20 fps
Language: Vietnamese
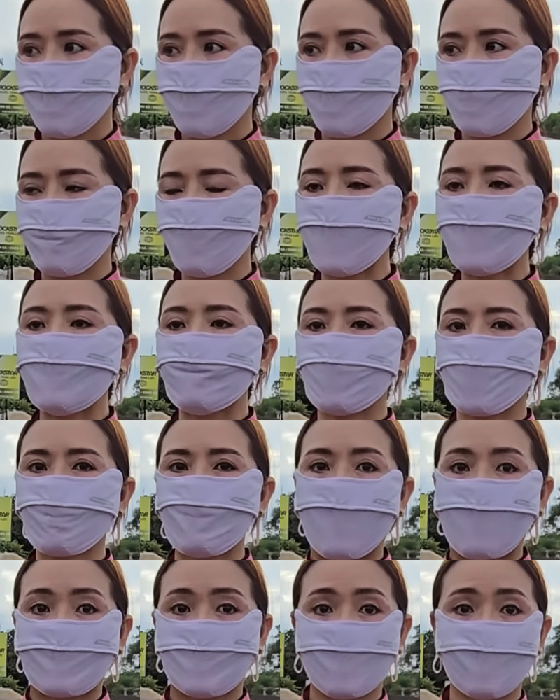Rồi mấy anh em
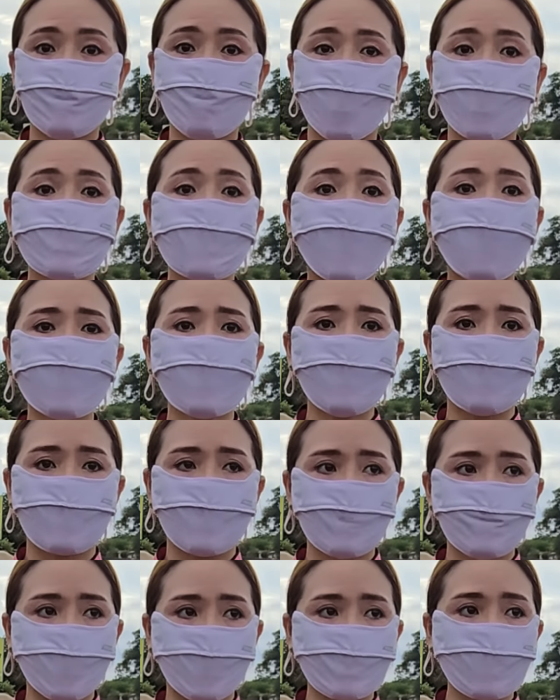trong nhà thì đi buổi tối
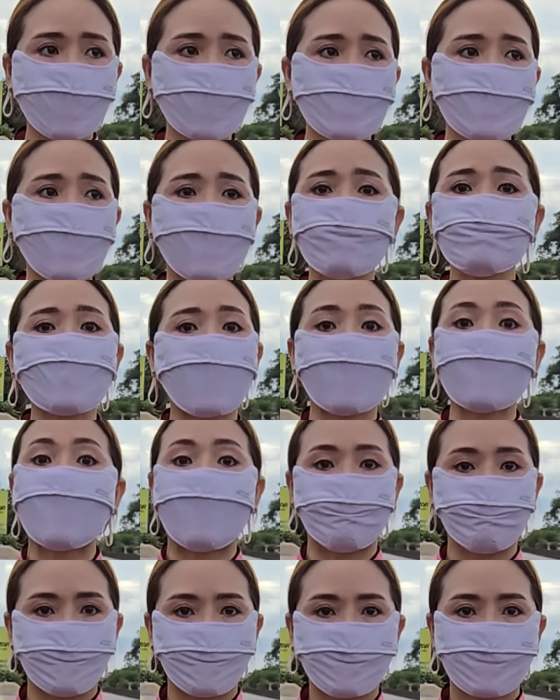rồi, đi buổi tối thì không thể gặp.